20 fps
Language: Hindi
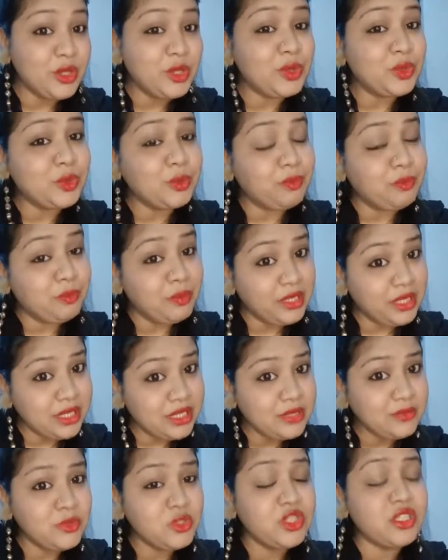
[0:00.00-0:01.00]
तो
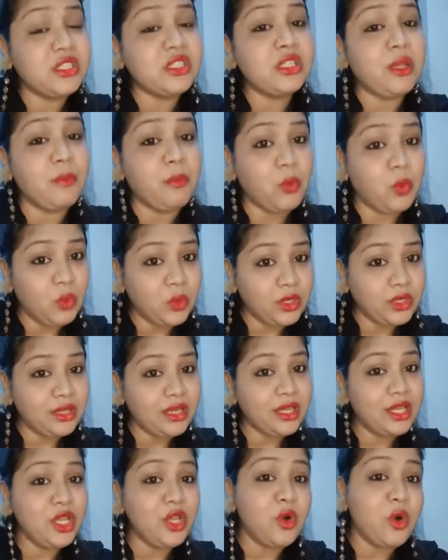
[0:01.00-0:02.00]
प्लीज़ मुझे सपोर्ट
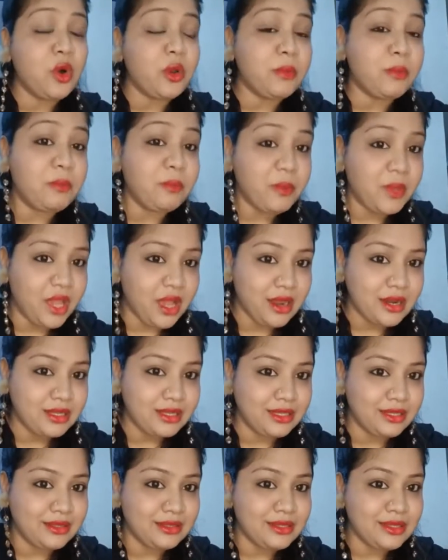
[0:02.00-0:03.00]
करें और प्यार
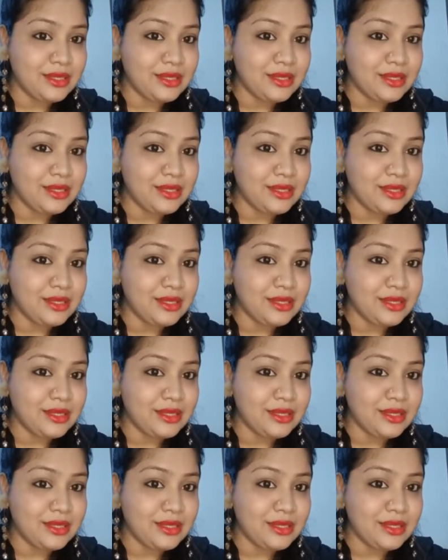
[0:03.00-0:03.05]
दें